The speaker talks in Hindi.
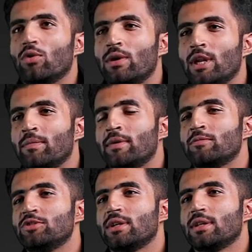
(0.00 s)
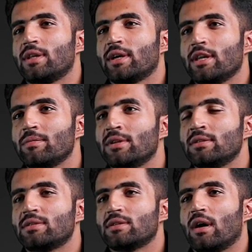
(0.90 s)
बोलने में मुझे
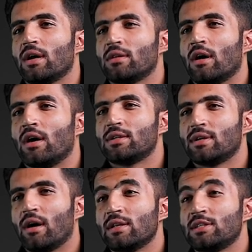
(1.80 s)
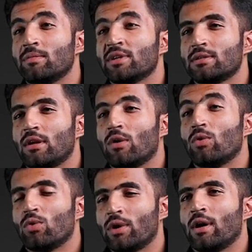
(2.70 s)
तकरीबन सात आठ साल से मसला
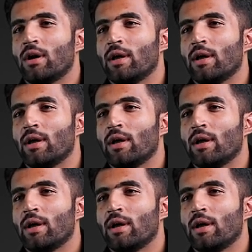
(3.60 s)
हो रहा